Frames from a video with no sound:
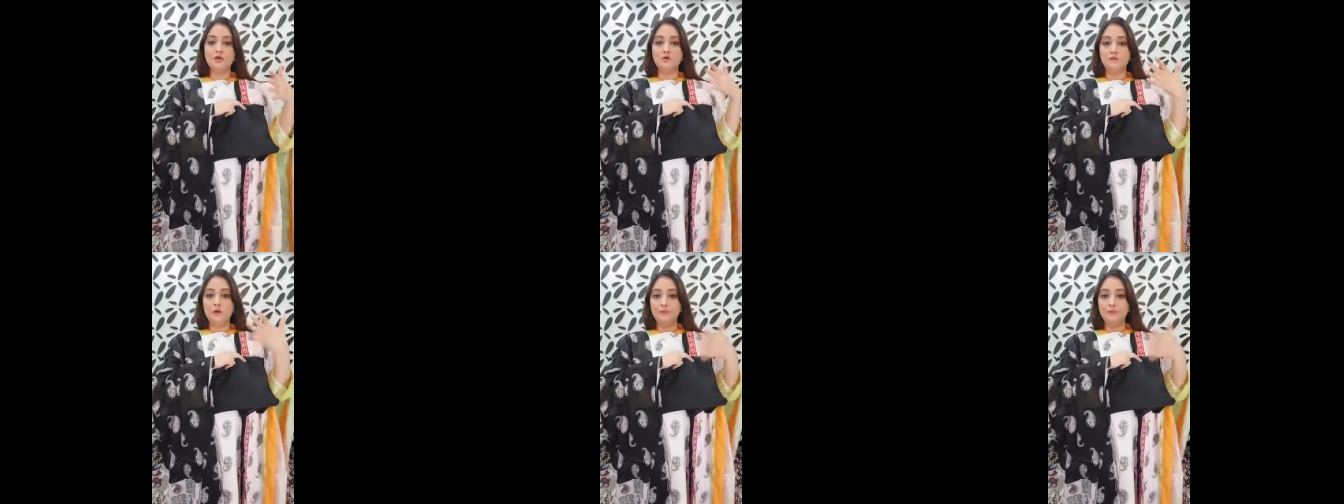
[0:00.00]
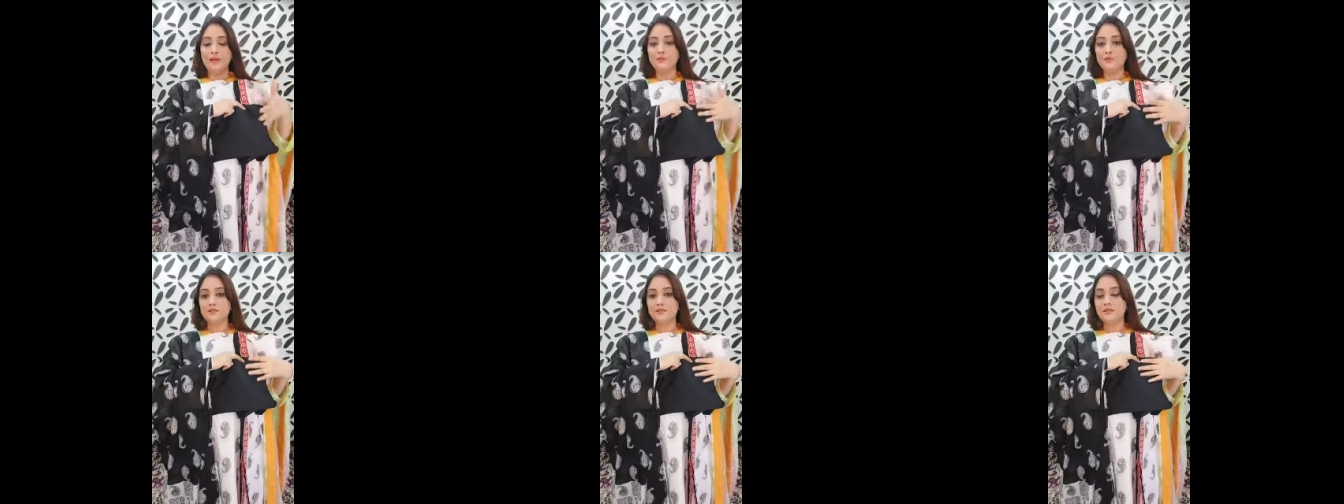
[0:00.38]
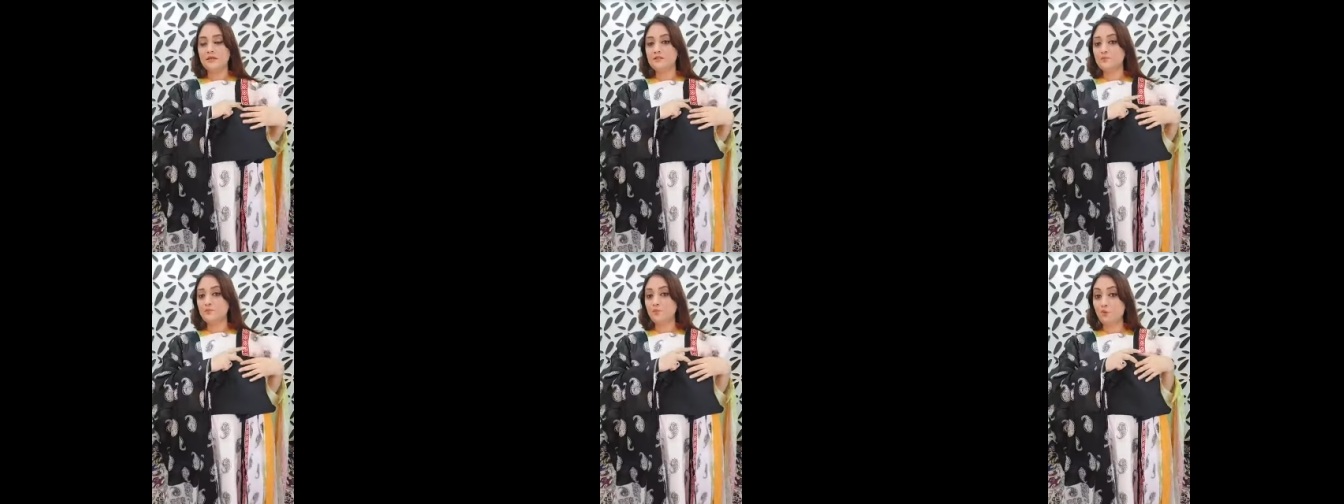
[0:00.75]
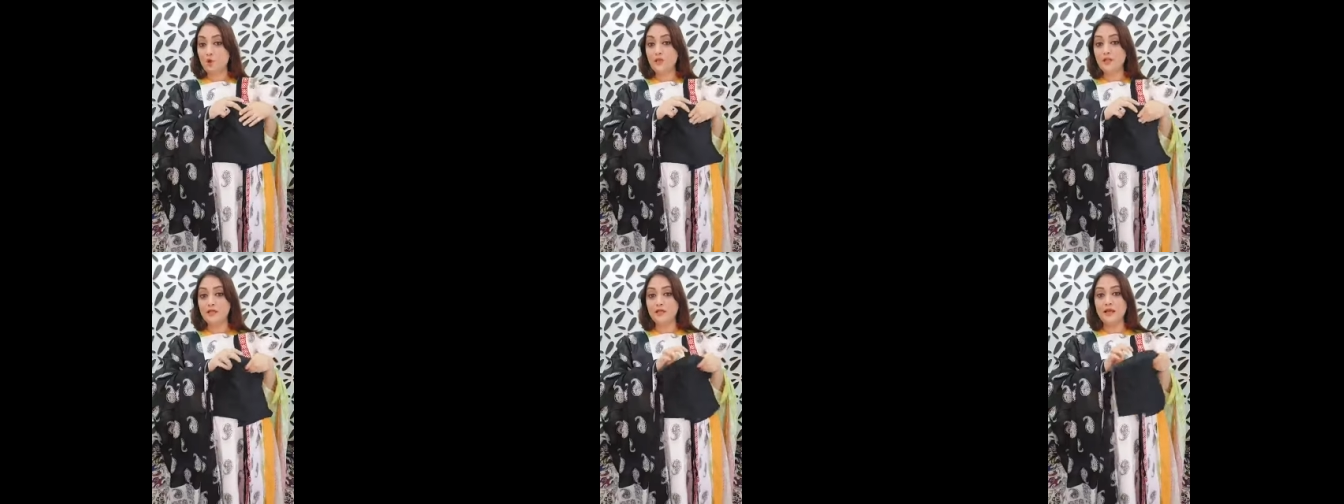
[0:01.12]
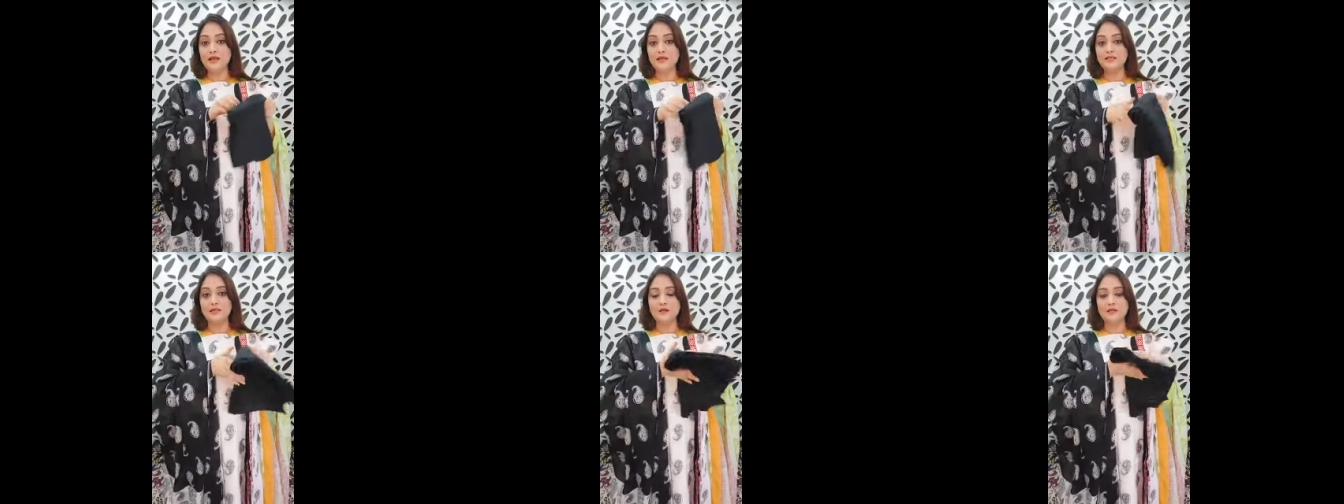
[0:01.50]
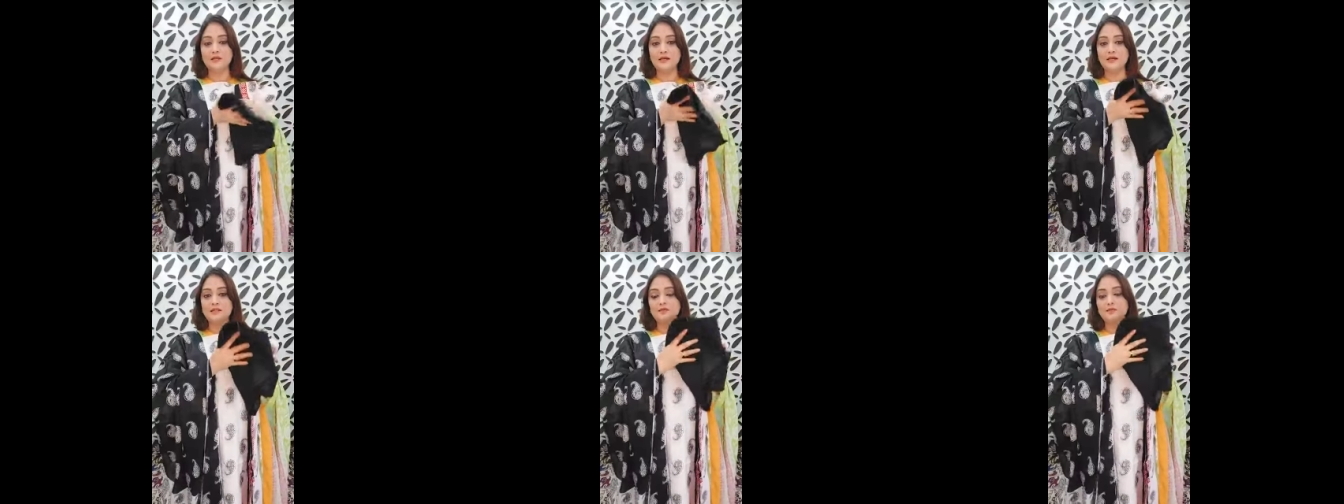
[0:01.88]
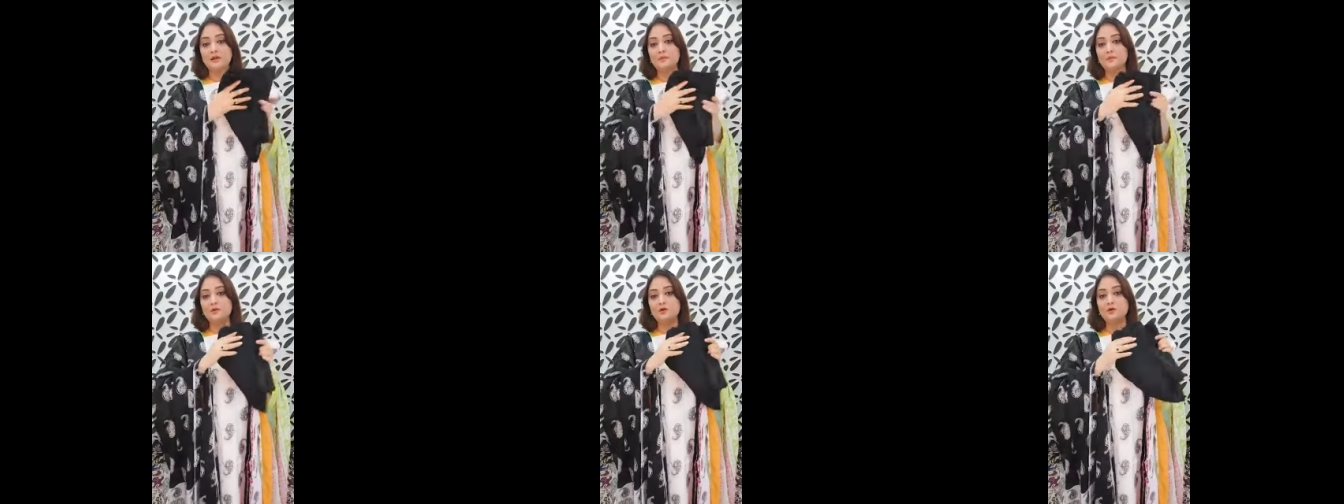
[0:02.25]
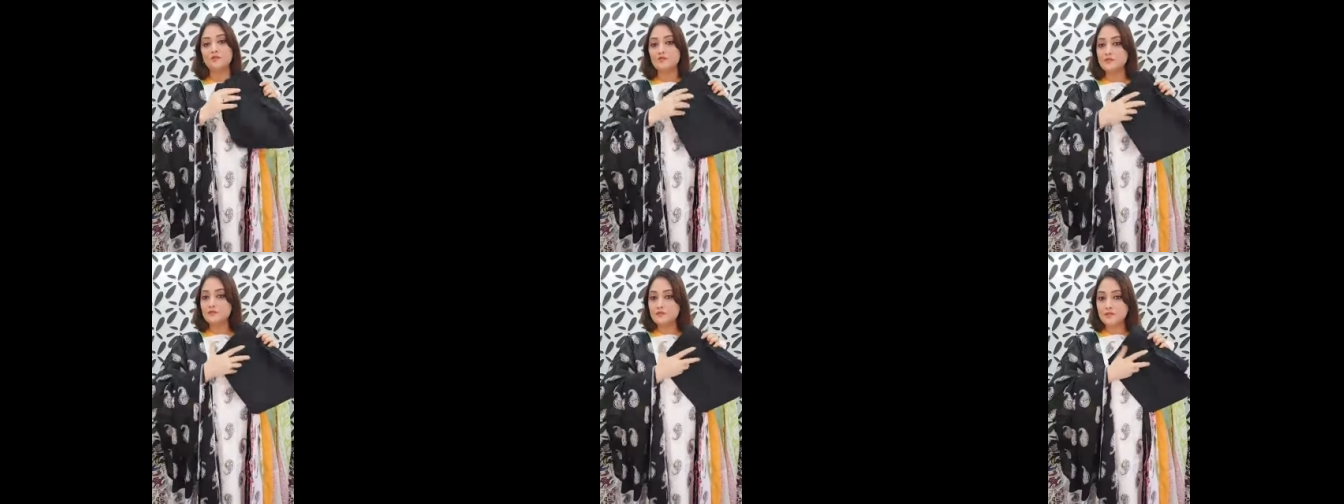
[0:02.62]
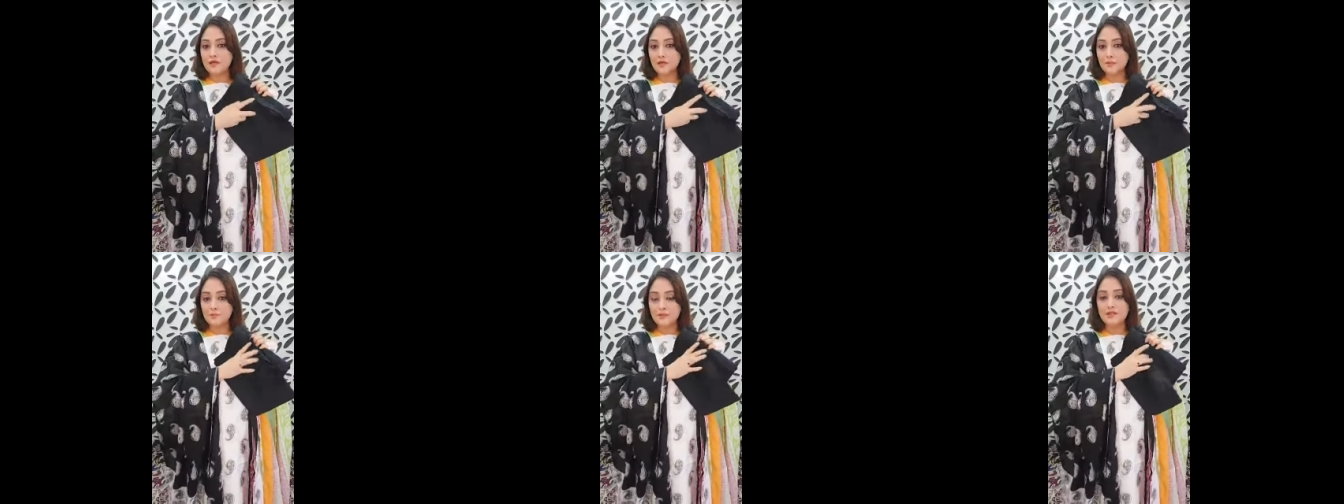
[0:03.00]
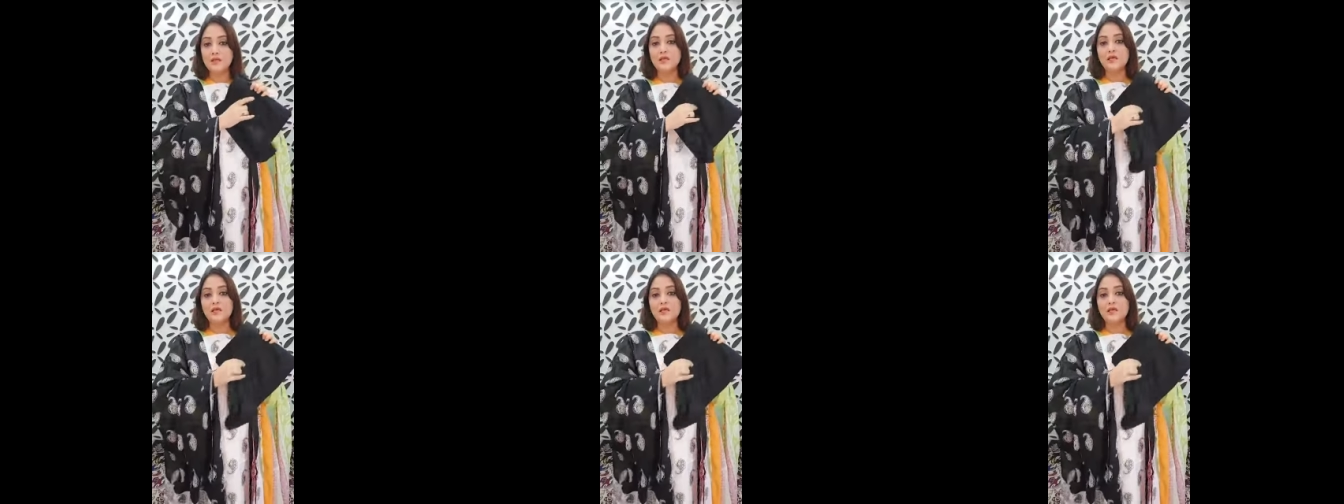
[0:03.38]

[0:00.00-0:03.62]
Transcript: ওভাবে আপনাদেরকে বলি হ্যাঁ তাহলে দেখা যাবে আপনারা কনফিউজ থাকবেন